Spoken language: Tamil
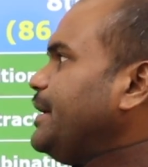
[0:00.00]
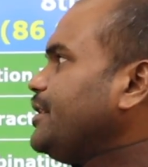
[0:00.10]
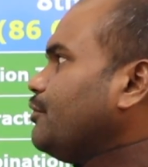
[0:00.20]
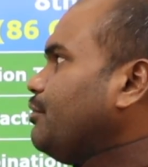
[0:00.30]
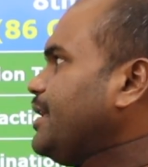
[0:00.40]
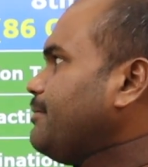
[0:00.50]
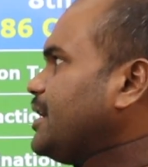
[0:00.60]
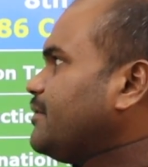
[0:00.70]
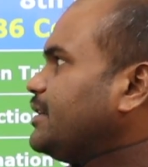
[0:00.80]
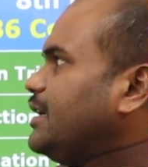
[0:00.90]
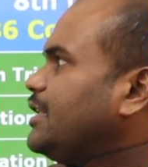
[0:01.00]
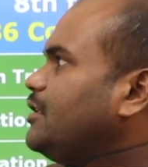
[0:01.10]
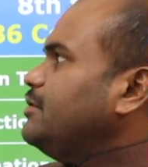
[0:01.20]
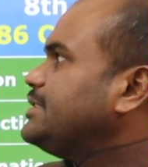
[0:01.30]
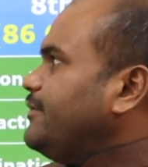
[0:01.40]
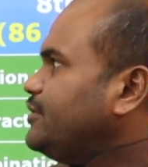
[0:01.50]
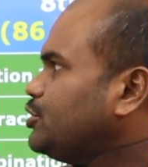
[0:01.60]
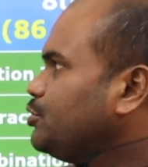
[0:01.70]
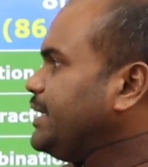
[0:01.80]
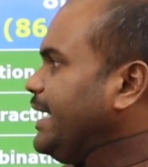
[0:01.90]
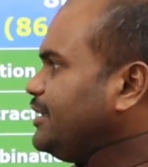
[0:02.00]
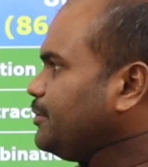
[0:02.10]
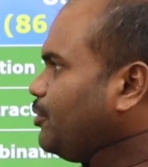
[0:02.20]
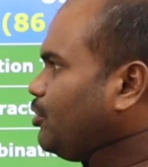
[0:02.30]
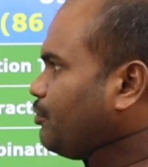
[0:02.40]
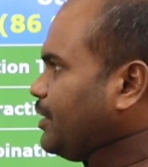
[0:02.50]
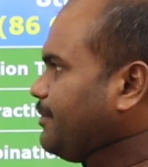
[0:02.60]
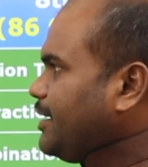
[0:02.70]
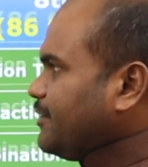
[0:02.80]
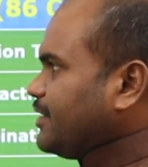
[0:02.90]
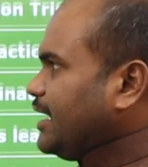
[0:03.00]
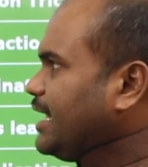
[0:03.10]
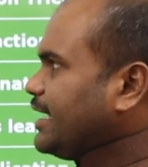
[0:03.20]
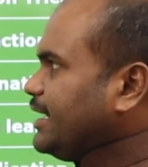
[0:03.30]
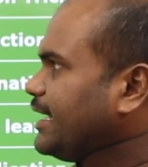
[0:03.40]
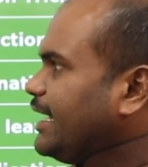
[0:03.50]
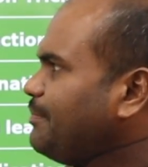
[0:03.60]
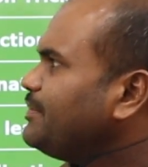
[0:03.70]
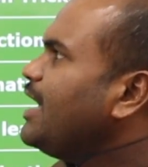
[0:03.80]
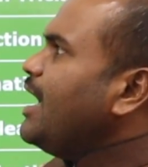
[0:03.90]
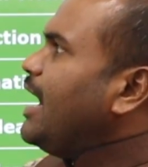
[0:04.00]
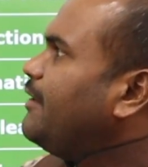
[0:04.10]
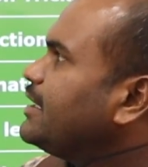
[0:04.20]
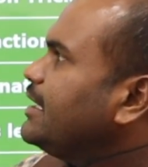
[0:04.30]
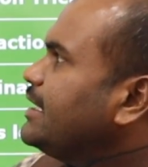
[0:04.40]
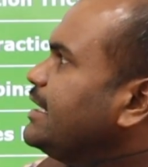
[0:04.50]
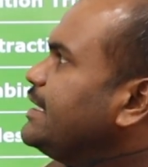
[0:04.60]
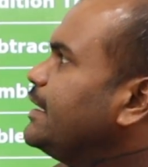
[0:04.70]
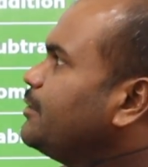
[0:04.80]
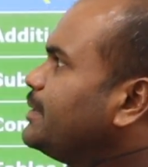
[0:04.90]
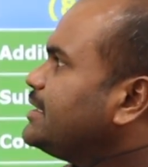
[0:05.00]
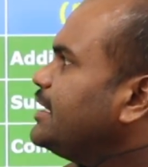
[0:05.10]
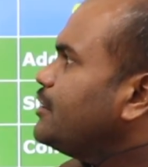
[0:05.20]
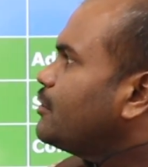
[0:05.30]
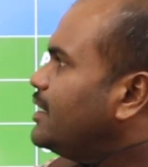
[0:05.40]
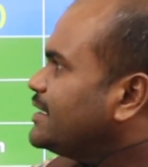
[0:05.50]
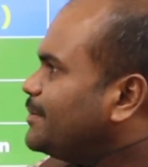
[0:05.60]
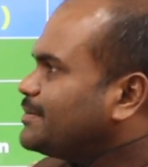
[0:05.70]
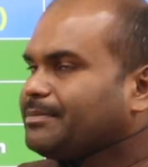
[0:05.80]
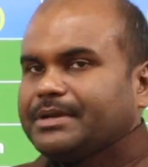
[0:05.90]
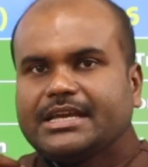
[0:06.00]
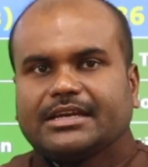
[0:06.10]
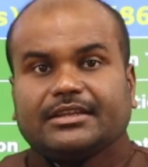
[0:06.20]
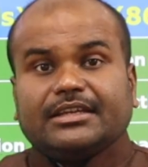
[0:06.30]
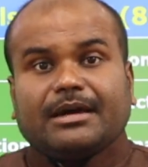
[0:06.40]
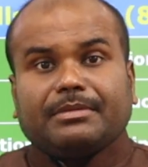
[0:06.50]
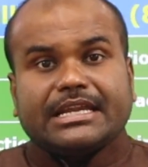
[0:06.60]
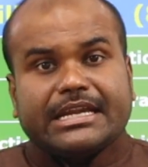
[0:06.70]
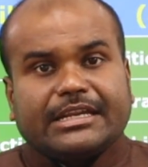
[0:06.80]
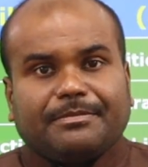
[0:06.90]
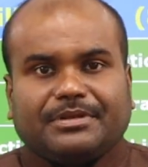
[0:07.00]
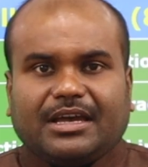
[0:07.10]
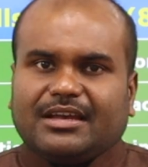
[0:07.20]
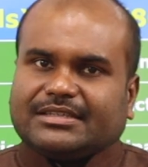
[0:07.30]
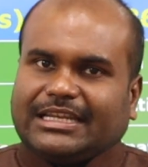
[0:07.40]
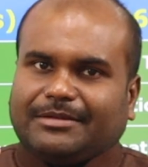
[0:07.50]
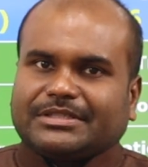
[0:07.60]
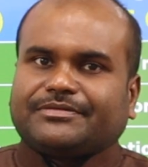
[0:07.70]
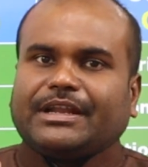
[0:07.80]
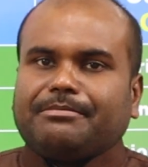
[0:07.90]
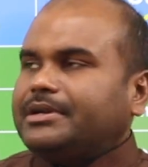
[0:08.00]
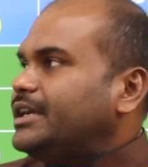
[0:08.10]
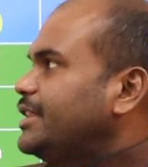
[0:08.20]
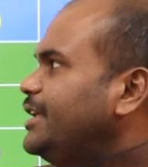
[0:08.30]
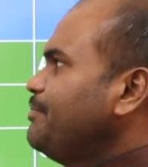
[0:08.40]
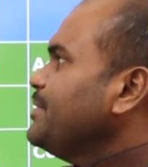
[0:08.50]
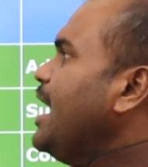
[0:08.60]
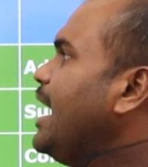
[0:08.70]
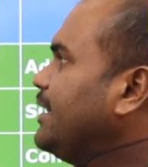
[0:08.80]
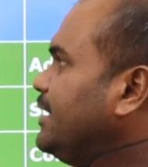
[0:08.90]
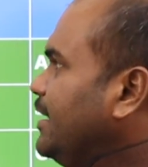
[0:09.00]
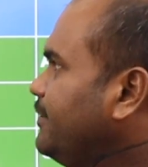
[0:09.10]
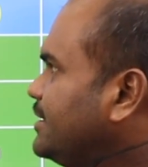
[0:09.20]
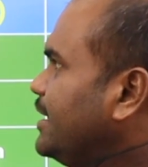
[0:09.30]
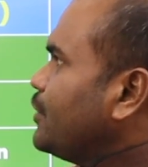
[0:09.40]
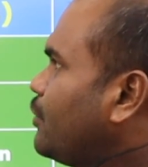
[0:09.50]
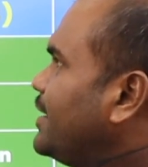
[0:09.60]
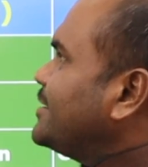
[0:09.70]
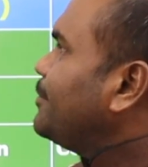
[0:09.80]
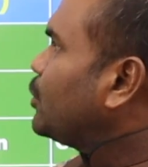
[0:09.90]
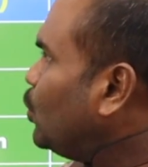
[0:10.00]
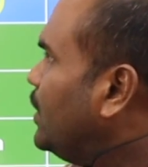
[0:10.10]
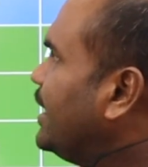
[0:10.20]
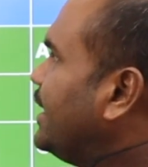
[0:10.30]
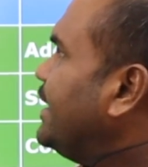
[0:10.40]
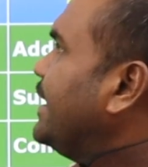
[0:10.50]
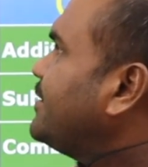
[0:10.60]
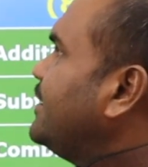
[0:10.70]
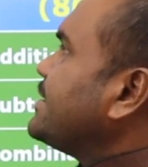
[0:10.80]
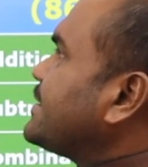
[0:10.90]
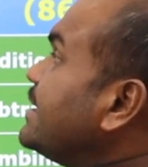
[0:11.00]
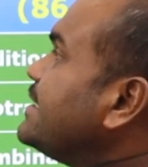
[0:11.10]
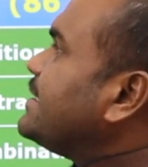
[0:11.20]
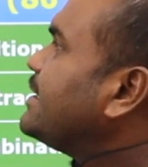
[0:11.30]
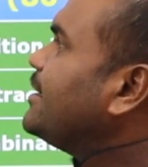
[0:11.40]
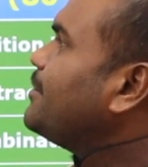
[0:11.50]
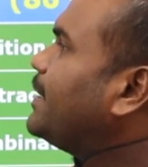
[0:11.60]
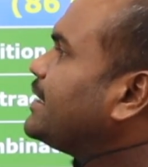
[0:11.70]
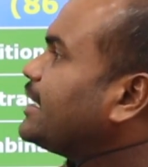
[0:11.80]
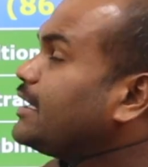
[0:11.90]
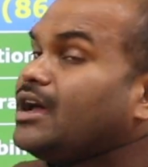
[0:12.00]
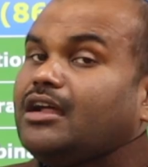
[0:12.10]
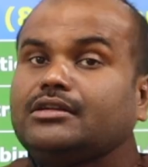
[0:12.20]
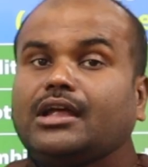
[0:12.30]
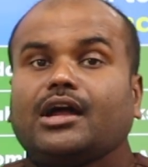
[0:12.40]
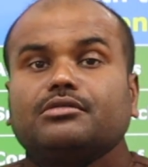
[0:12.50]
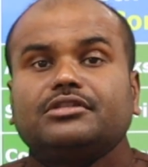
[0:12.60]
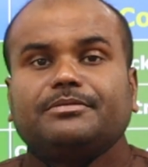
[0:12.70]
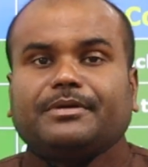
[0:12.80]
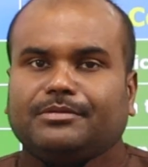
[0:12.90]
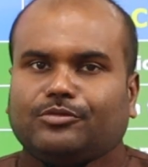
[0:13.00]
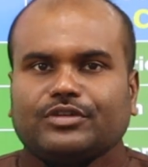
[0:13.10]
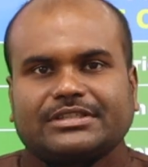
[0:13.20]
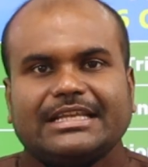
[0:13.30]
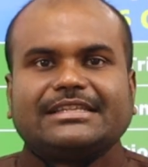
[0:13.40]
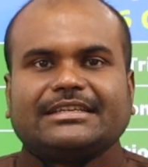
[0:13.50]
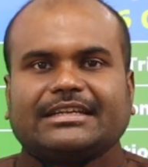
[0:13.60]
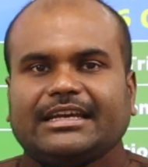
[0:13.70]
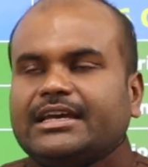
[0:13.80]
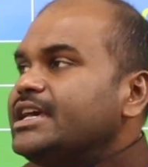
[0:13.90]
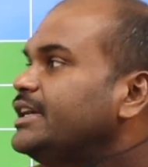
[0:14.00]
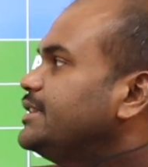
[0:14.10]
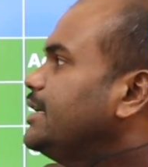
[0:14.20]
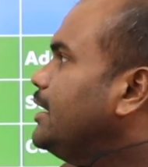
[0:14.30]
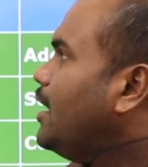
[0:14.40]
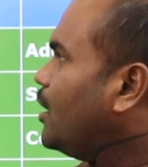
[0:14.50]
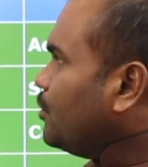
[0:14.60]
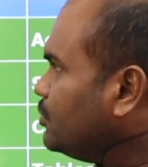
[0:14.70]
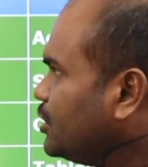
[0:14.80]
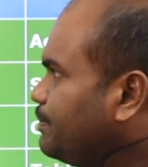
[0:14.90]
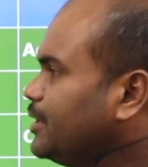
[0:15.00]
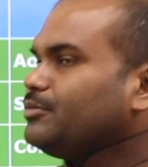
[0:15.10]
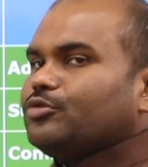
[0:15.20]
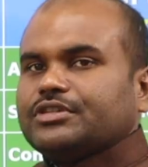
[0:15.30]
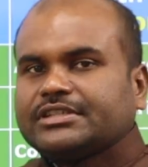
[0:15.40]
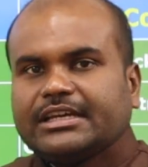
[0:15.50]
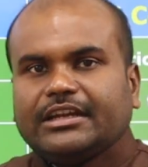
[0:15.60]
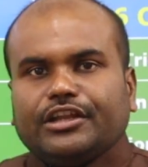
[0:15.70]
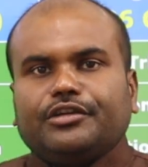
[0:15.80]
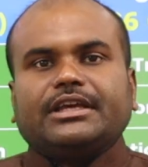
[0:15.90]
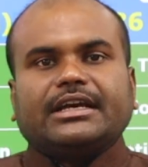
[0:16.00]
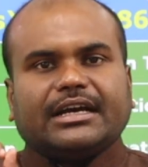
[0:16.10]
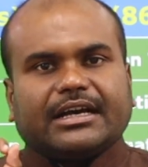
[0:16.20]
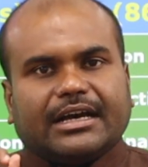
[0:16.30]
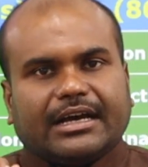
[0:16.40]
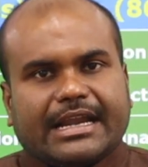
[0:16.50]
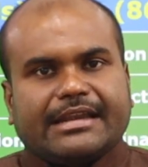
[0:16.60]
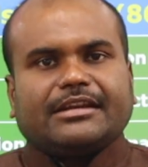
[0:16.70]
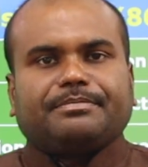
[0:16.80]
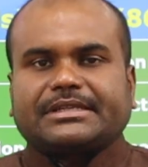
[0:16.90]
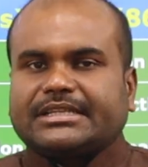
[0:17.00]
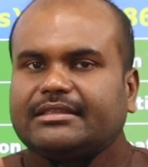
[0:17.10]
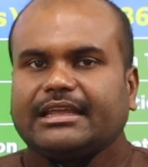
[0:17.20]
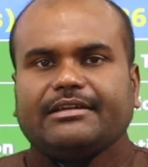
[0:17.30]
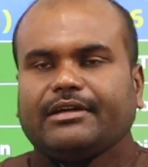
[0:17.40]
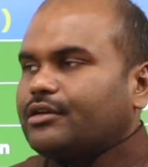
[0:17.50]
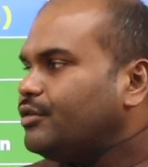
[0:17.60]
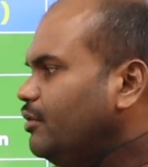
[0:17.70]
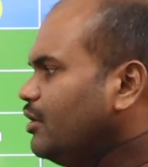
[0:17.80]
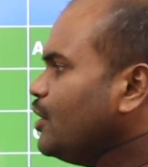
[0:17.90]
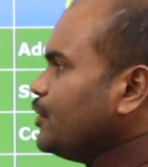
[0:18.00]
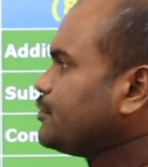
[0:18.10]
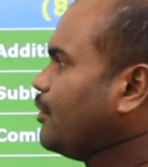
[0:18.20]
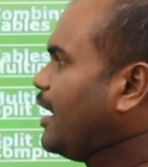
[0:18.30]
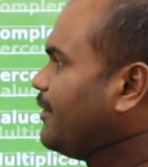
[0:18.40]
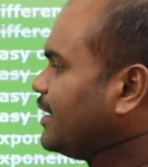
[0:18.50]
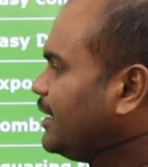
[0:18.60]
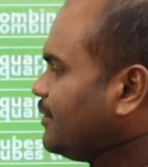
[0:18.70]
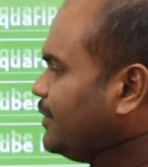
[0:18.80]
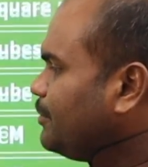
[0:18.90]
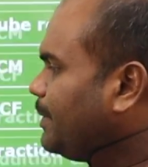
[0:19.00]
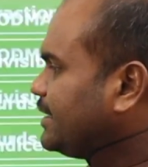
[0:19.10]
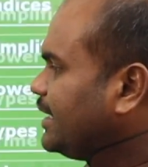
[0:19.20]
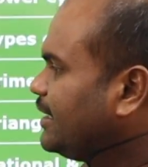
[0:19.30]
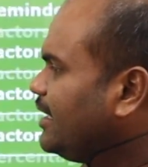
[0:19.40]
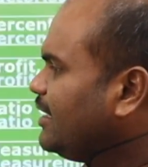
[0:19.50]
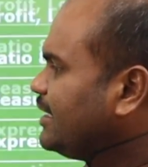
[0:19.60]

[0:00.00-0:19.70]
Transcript: படிக்கக்கூடிய மாணவர்கள் அதாவது செவன்த் டு எயித்து போகக்கூடிய மாணவர்களாக இருக்கலாம் அவர்களுக்கு எழுபத்தி ரெண்டு கான்செப்ட்ஸ் அப்படிங்கிறது நம்ம இன்டெப்த்தாக சிலபஸ் ஃப்ரேம் பண்ணுறது அந்த எழுபத்தி ரெண்டு கான்செப்டுக்குள்ளே எத்தனை ஸ்கில்ஸ் இருக்குதுன்னு பார்த்தீங்கன்னா நானூற்றி பதிமூணு பதிமூணு ஸ்கில்ஸ் இருக்குது இந்த நானூற்றி பதிமூணு ஸ்கில்லையும் நீங்கள் ஹண்ட்ரட் பர்சன்ட் தெளிவாக இருக்கணும் ஸோ அவர்களுக்கு வந்து பார்த்தீங்கன்னா